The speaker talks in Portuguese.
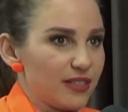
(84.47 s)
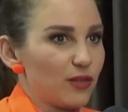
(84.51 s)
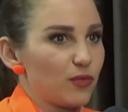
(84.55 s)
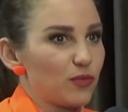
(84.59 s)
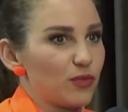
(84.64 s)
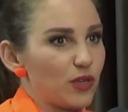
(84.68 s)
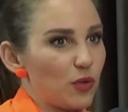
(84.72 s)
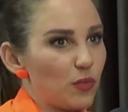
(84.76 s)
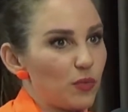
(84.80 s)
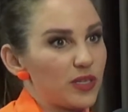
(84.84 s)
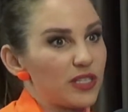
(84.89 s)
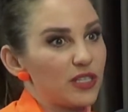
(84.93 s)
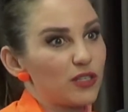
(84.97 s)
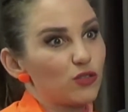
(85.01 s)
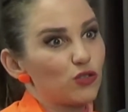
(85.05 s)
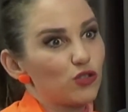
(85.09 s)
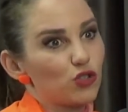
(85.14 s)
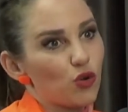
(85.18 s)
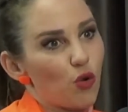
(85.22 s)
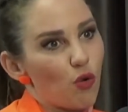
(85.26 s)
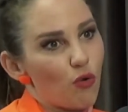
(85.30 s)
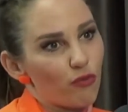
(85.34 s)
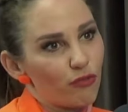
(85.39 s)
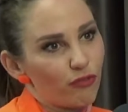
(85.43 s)
Então, se eu preciso
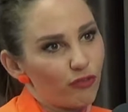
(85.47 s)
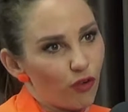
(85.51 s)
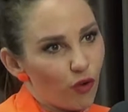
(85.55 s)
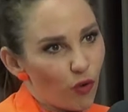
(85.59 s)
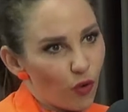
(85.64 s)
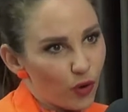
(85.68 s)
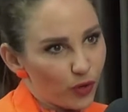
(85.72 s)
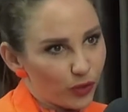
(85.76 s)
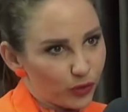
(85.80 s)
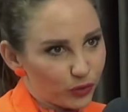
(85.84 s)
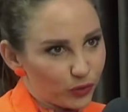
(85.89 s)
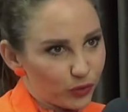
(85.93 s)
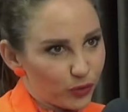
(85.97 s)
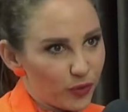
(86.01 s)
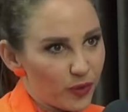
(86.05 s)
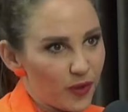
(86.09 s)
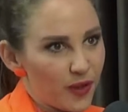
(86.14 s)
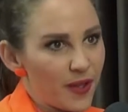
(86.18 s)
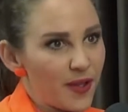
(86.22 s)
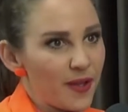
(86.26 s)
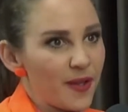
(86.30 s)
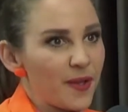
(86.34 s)
de conforto,